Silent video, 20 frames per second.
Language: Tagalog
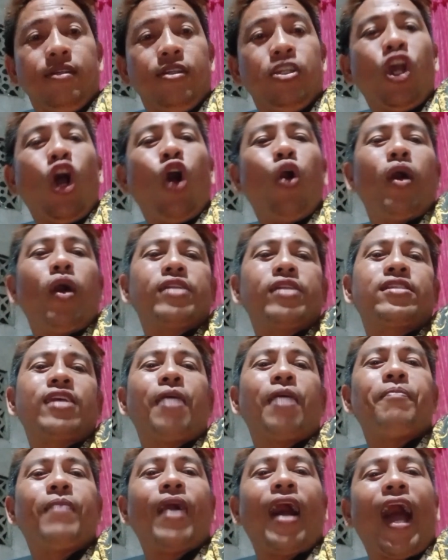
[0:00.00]
Yo, what's
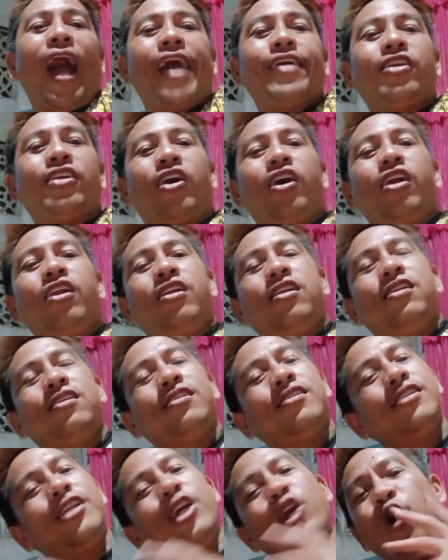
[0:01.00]
up mga idol?
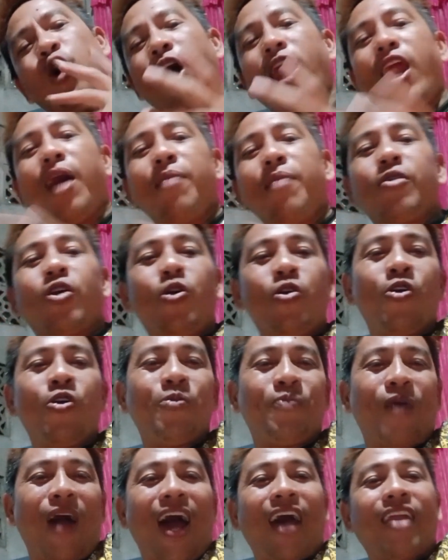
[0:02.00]
Hindi ko alam kung
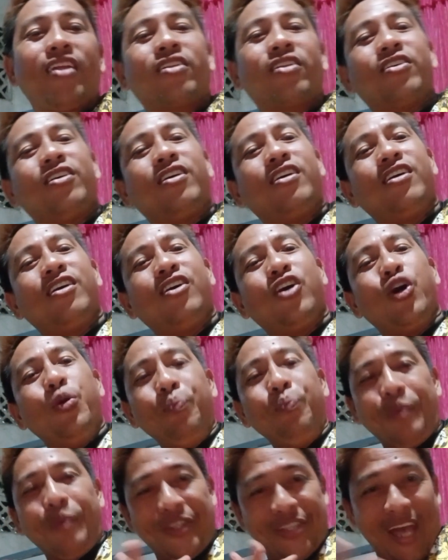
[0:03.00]
paano to
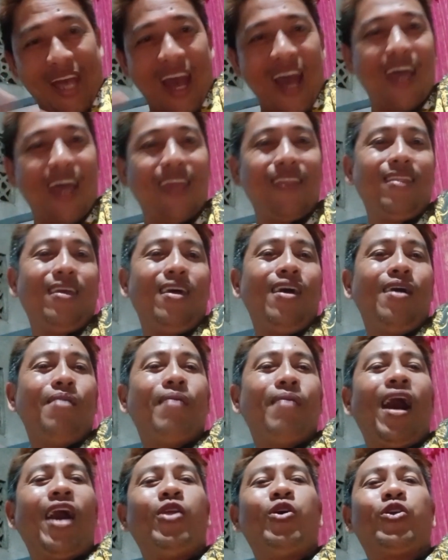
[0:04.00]
umpisan,
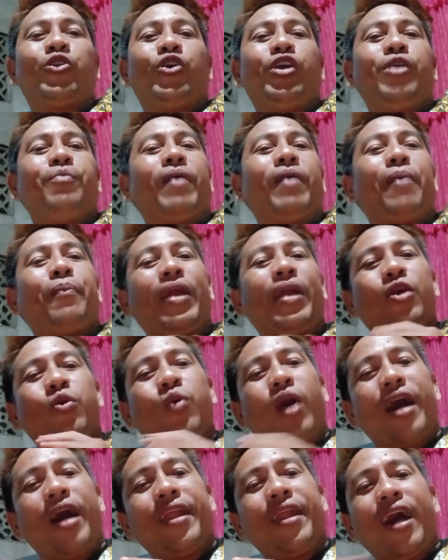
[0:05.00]
paano to
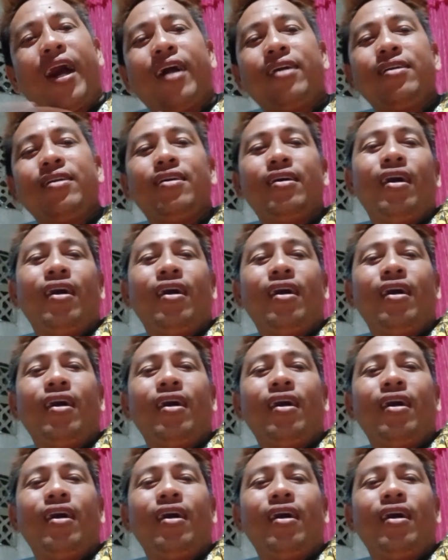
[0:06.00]
ipapaliwanag.